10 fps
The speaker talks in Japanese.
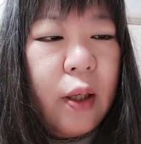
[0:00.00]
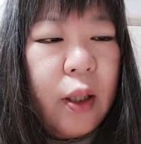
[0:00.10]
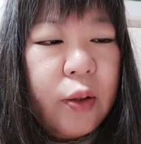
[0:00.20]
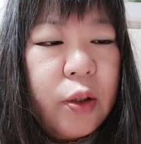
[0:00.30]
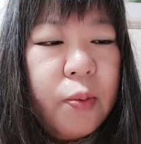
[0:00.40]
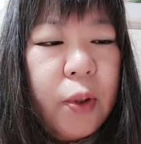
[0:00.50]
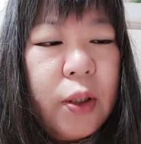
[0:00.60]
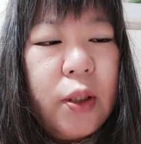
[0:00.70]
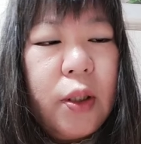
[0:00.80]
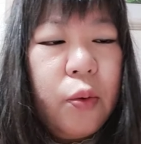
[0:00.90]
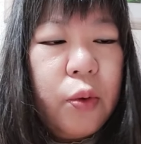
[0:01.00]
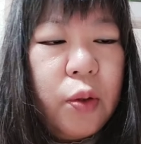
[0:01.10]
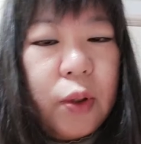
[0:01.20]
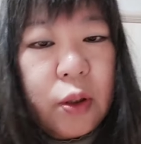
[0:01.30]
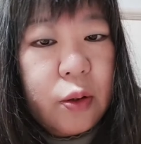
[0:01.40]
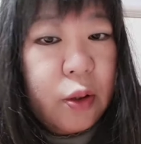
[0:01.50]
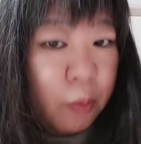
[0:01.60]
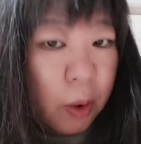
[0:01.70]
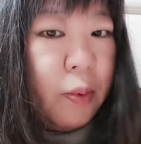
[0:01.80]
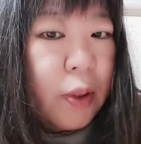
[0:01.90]
あの素晴らしい表紙は作っても
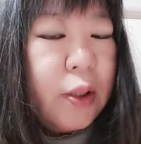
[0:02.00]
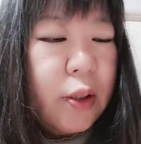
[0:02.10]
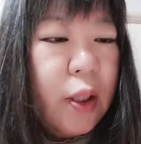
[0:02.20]
らいます。